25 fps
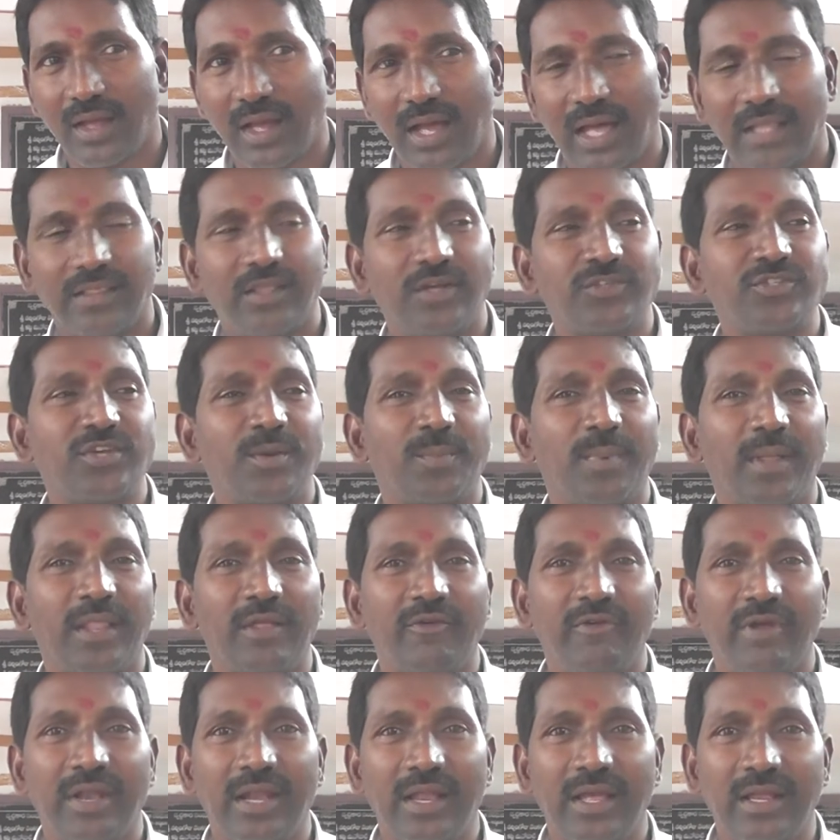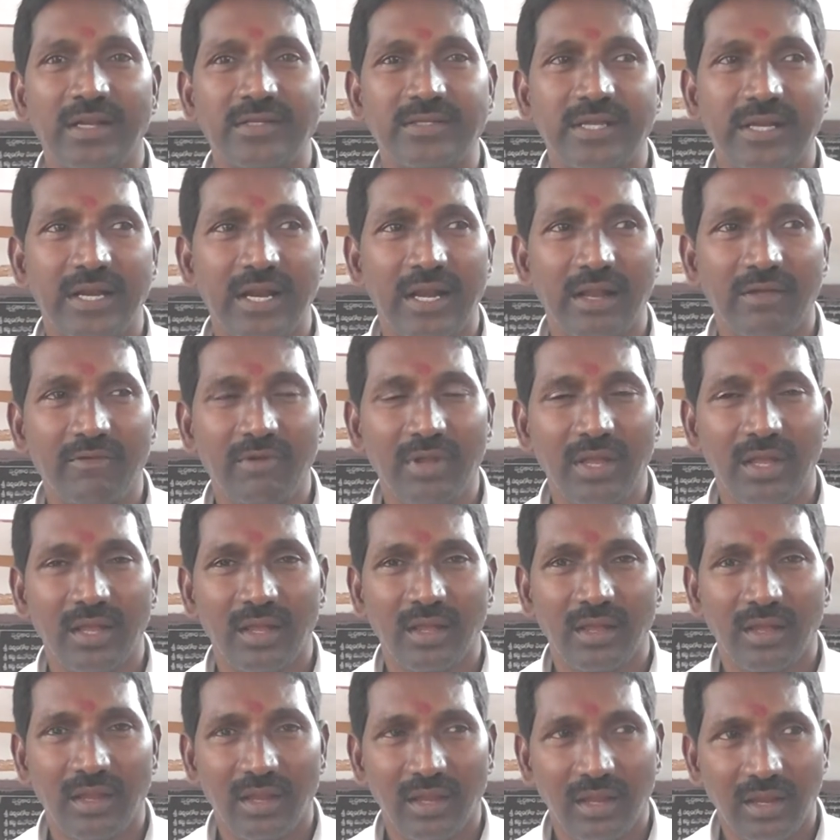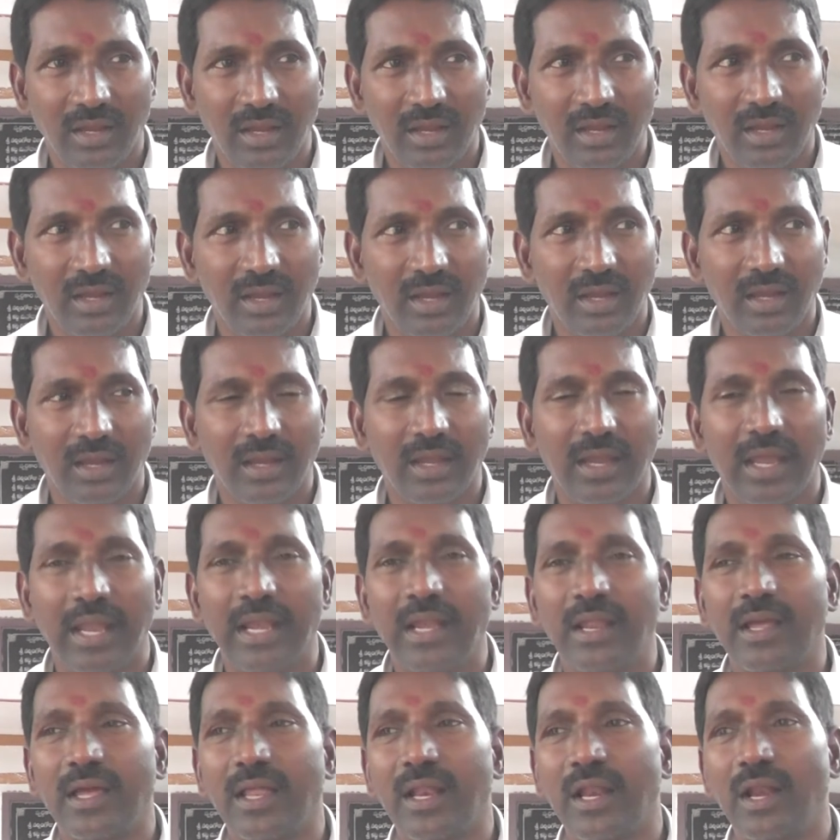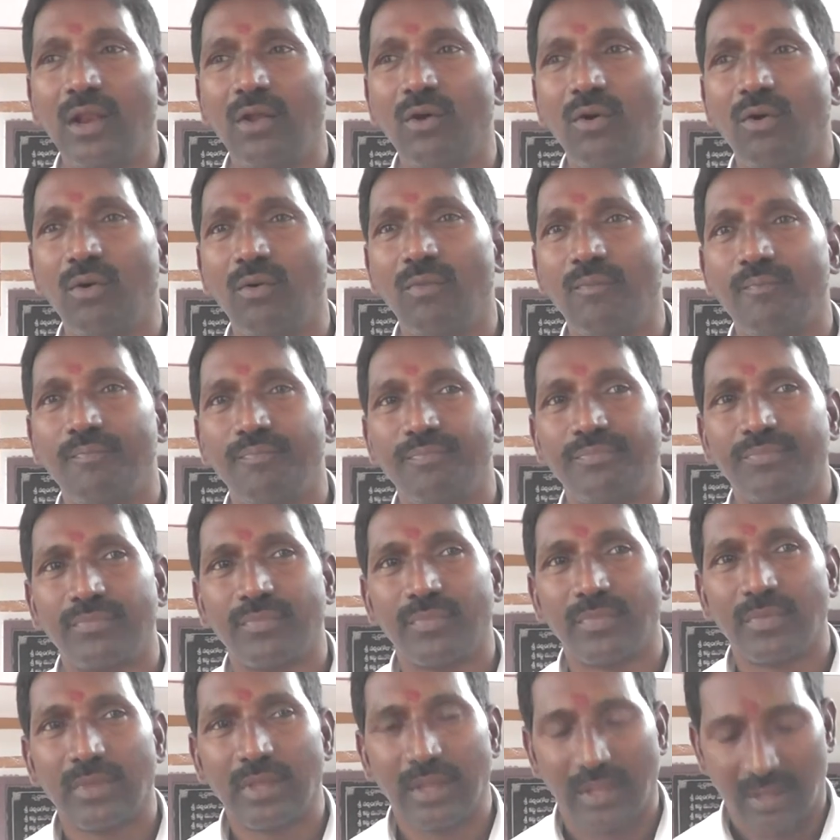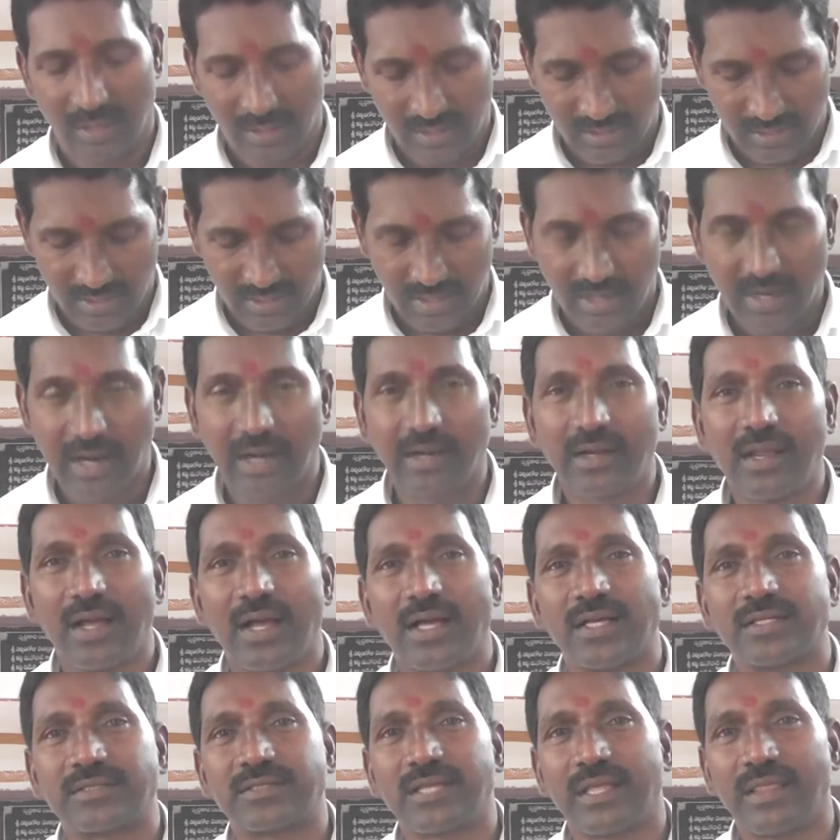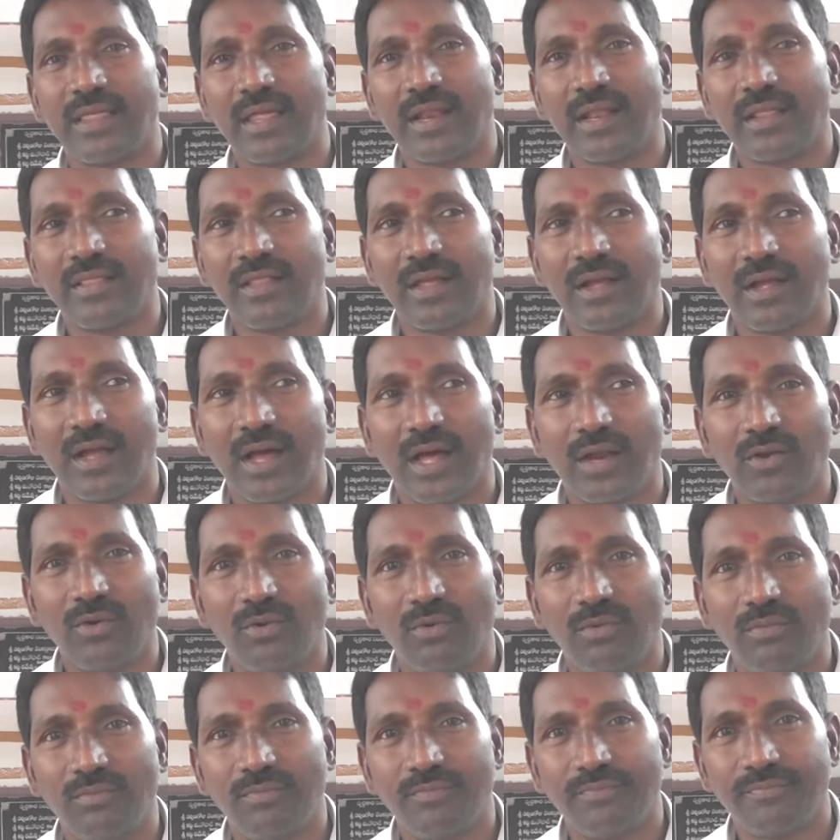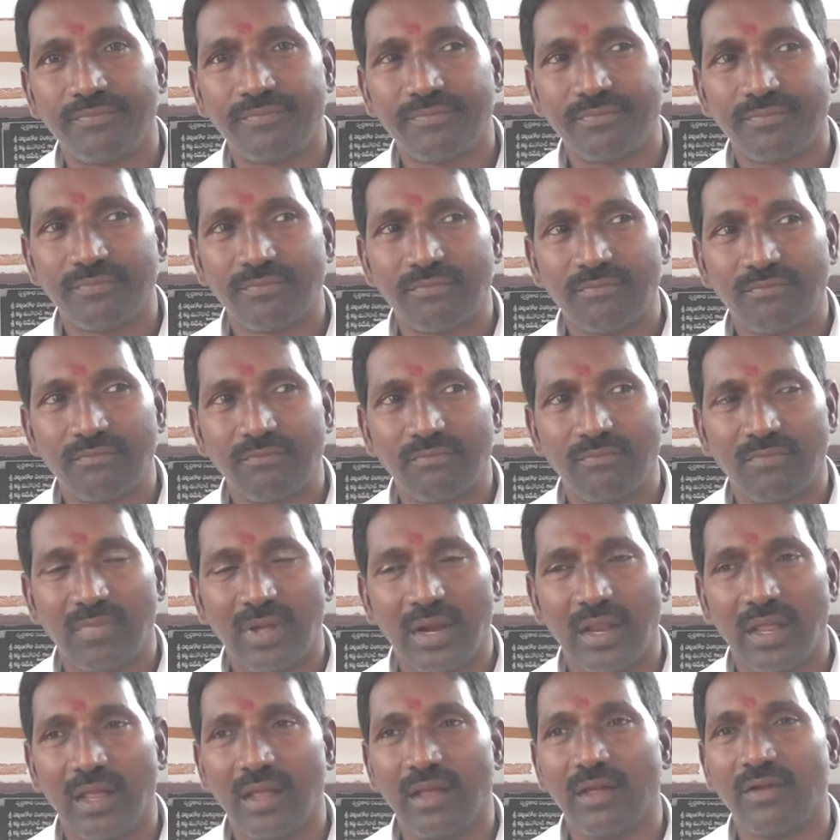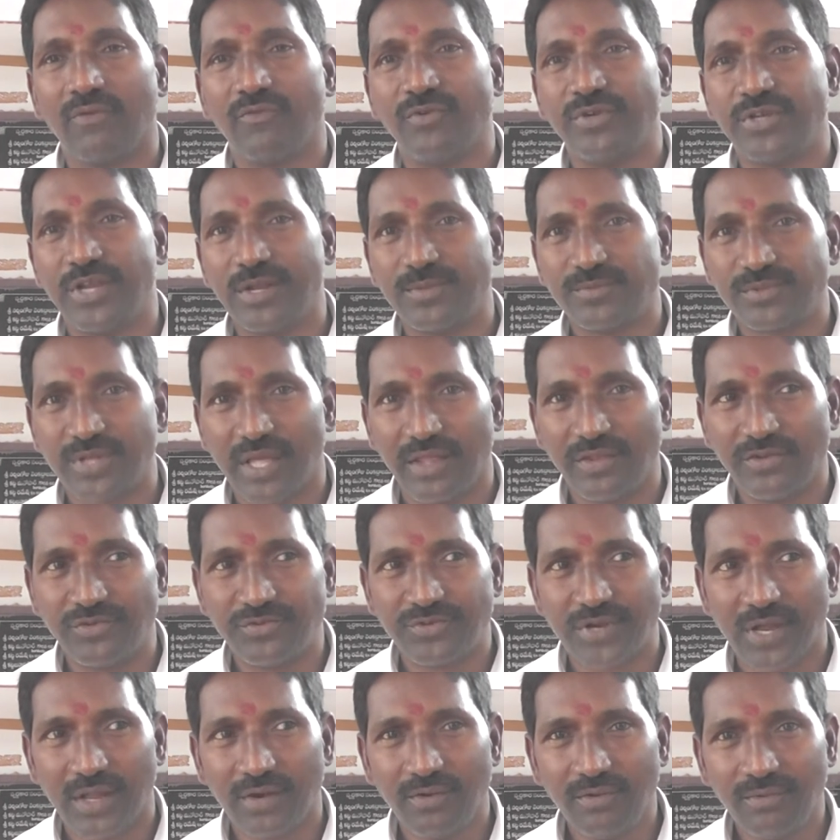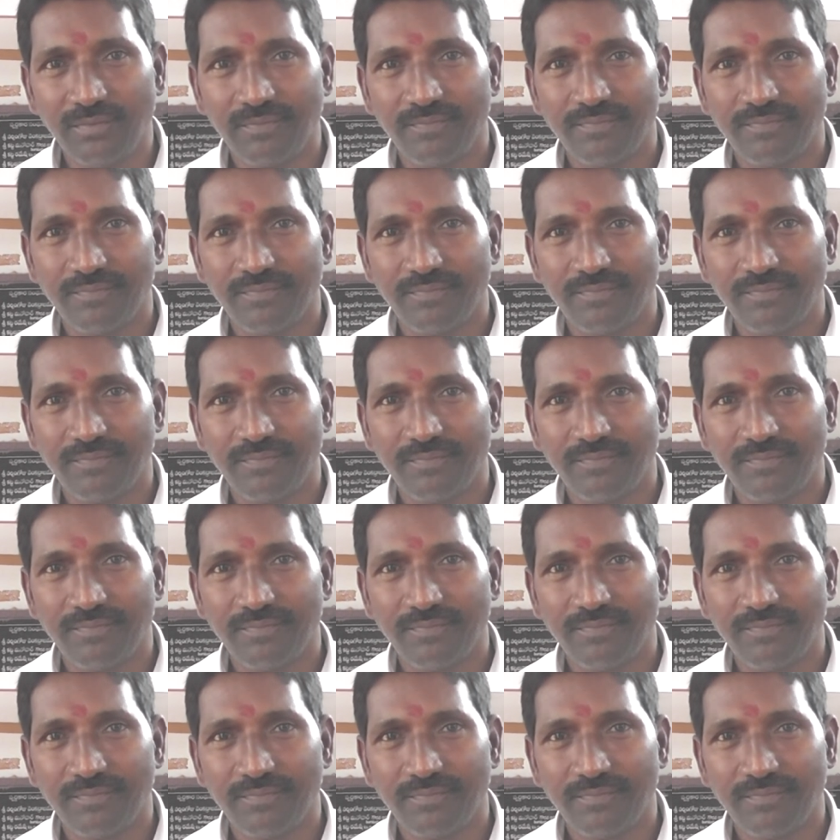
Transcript: అధ్యక్ష పదవి ఎన్నికలు జరిగినవి ఈ ఎన్నికలలో కట్టా సదానందం గారు మరి విజయం సాధించారు